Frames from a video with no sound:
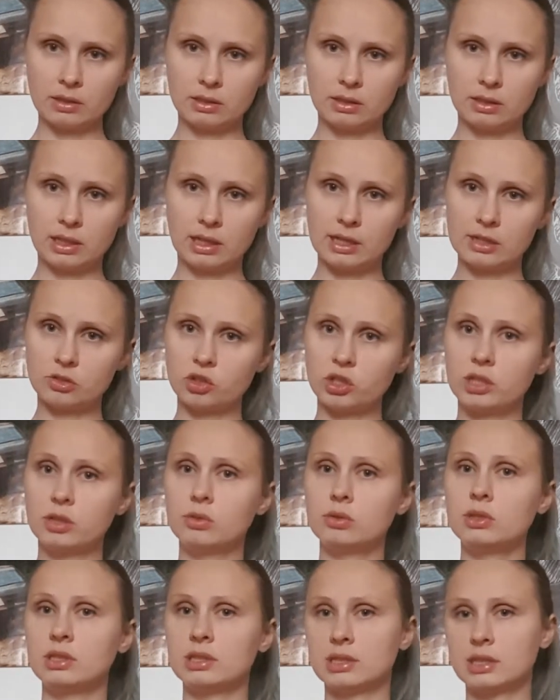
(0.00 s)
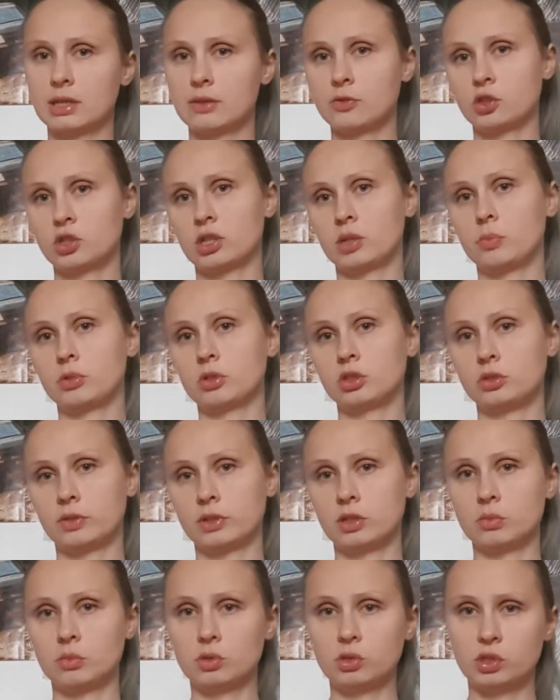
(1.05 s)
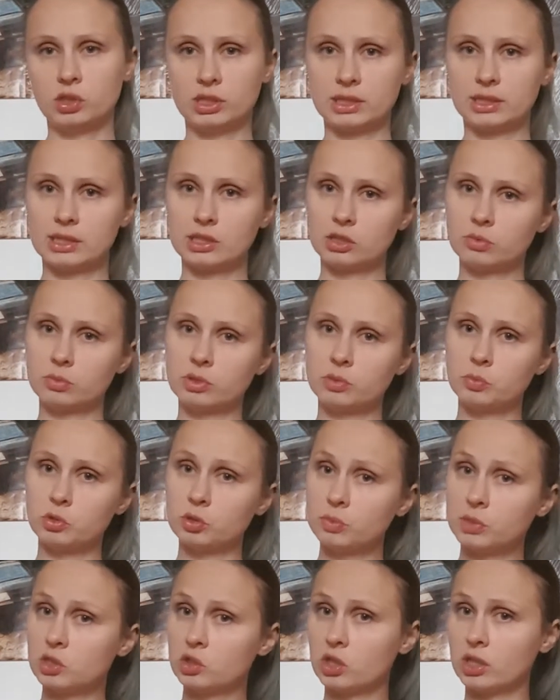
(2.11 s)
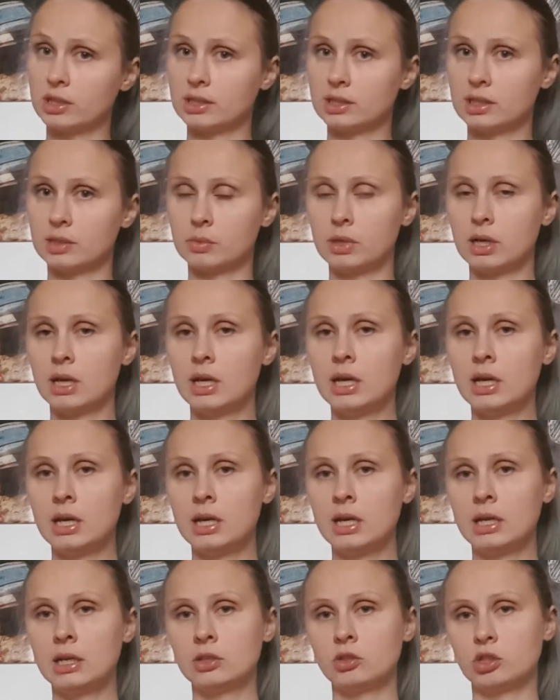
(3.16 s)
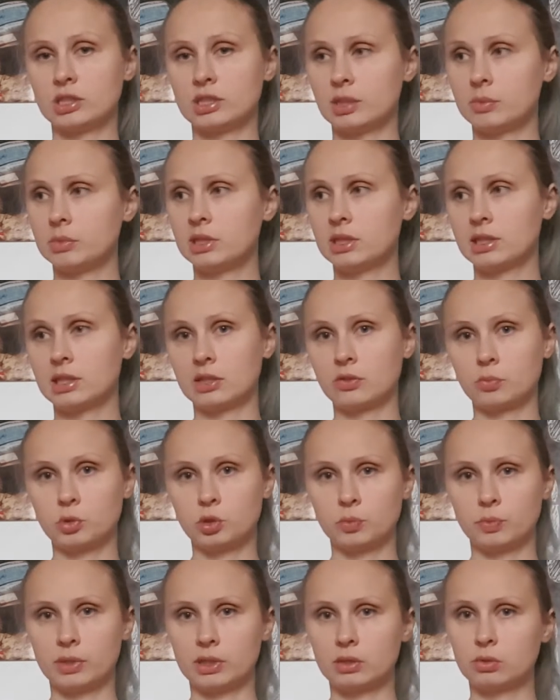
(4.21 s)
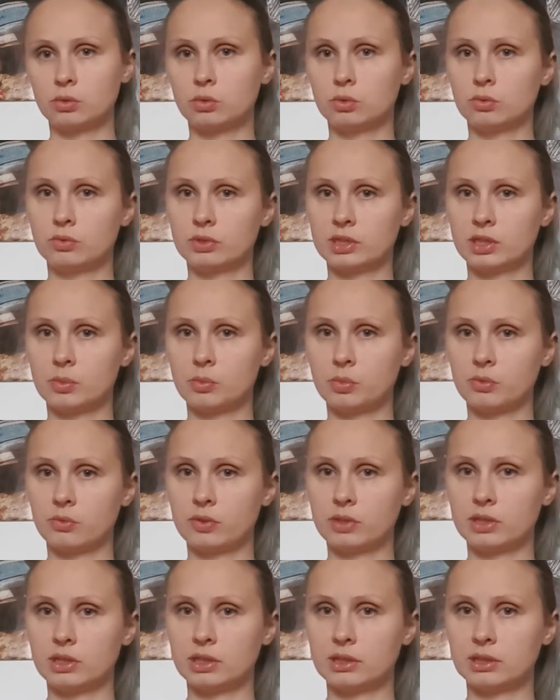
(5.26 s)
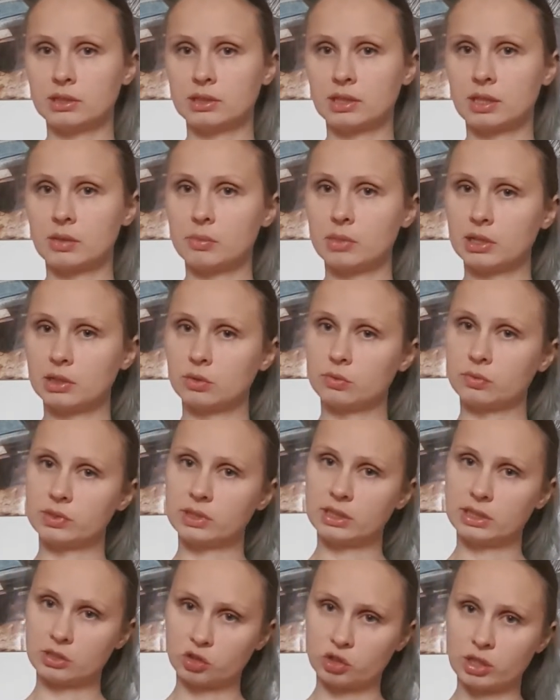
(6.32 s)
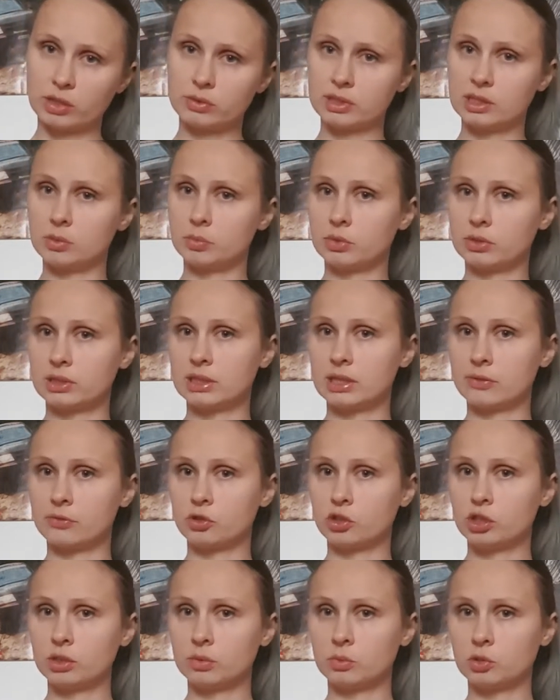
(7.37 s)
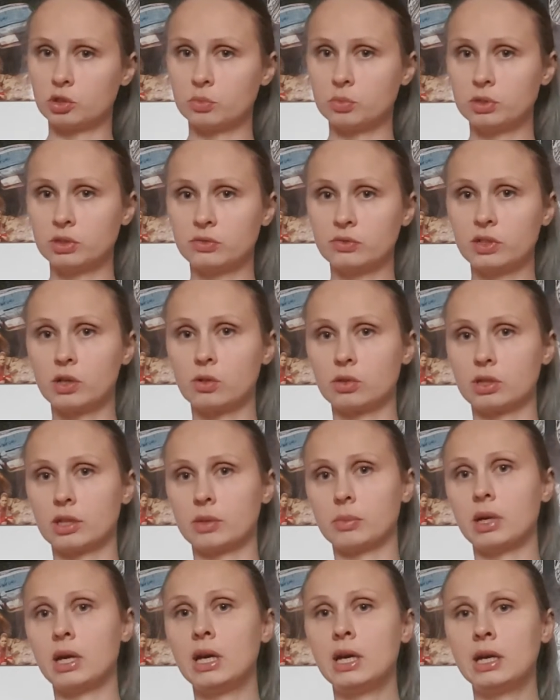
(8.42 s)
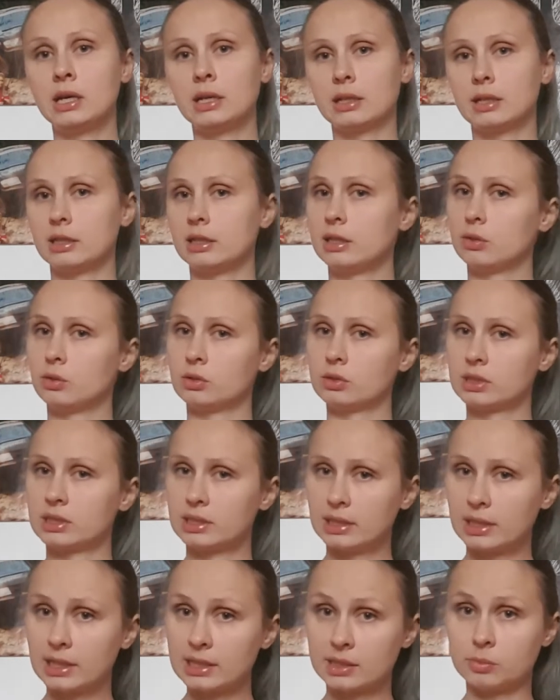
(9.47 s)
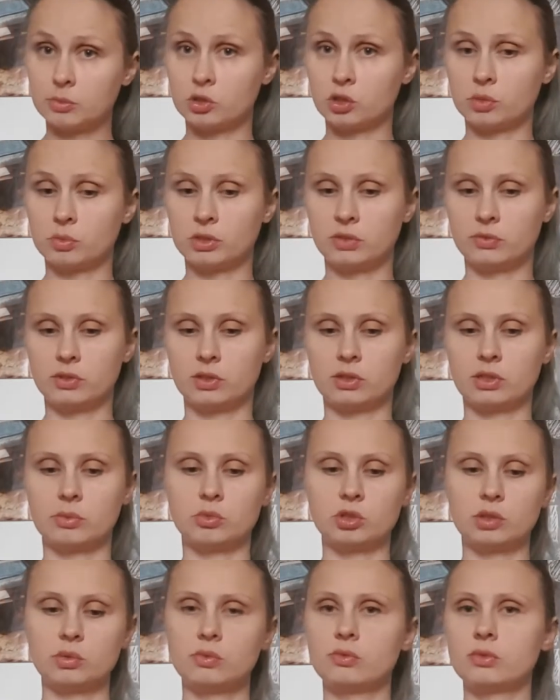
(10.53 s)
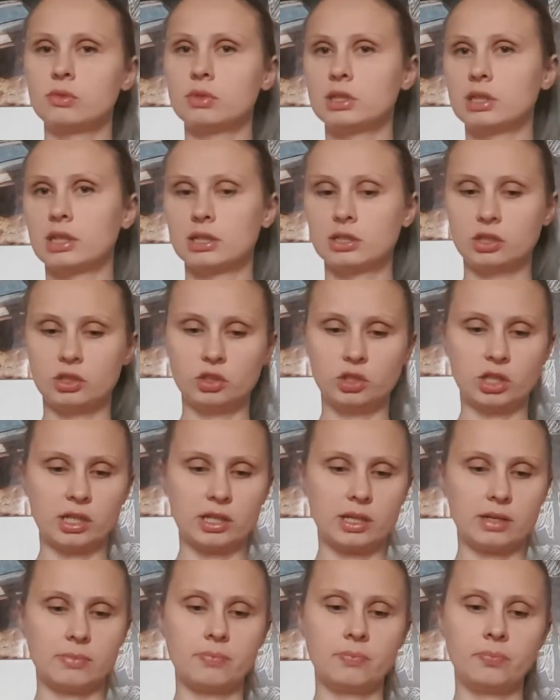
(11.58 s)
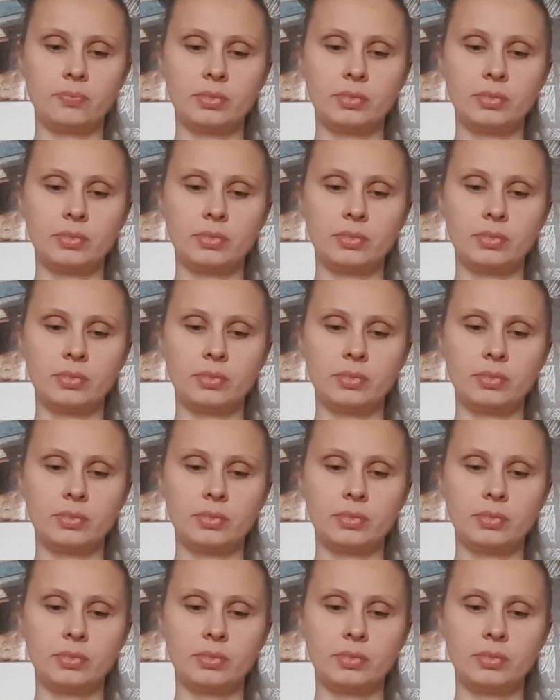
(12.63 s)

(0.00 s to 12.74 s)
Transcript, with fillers: Dlaczego nie zawsze podświadomość jest naszym sprzymierzeńcem? Czasami, tak jak w przypadku występowania schematów zniekształceń poznawczych, może być wrogiem – generując stres może być wrogiem. Czemu w ogóle tak się dzieje?